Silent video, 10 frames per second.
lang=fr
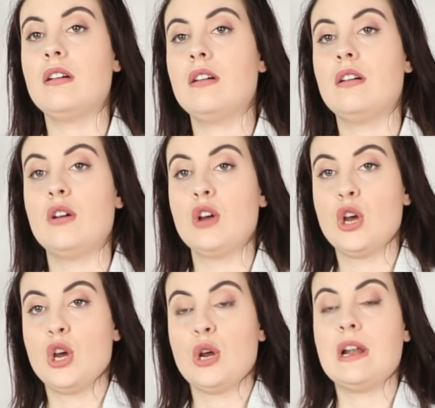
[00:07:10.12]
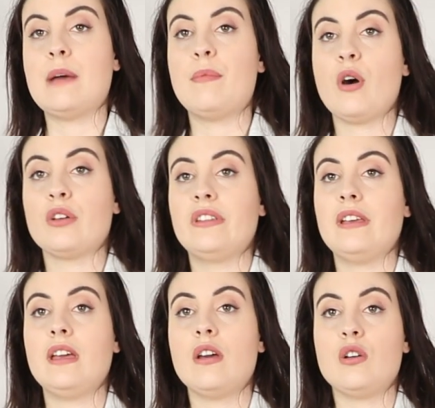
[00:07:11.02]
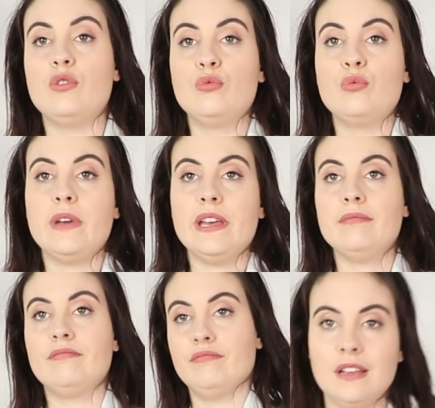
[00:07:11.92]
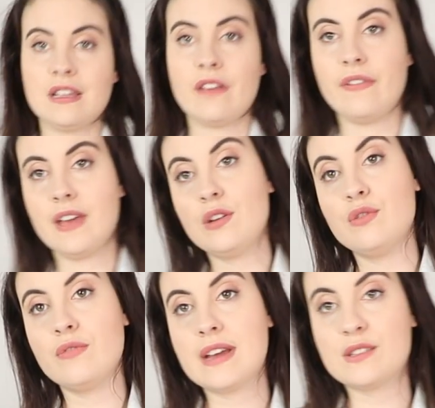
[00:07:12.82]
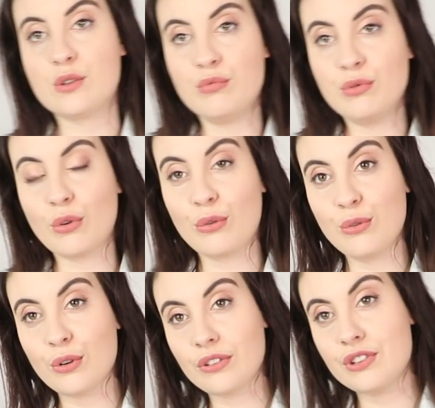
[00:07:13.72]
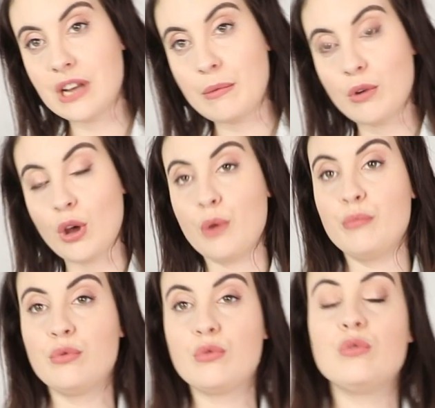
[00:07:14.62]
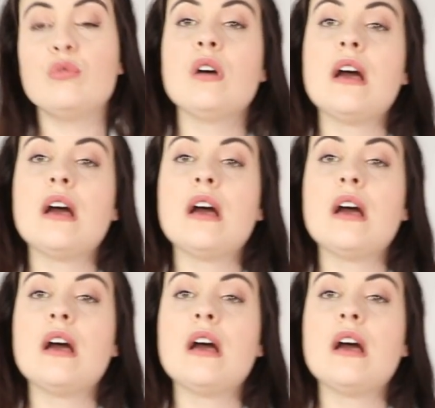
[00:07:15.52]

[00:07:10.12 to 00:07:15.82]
euh, la porter euh, nouée. Ça fait une veste plutôt courte, j'aime euh, beaucoup.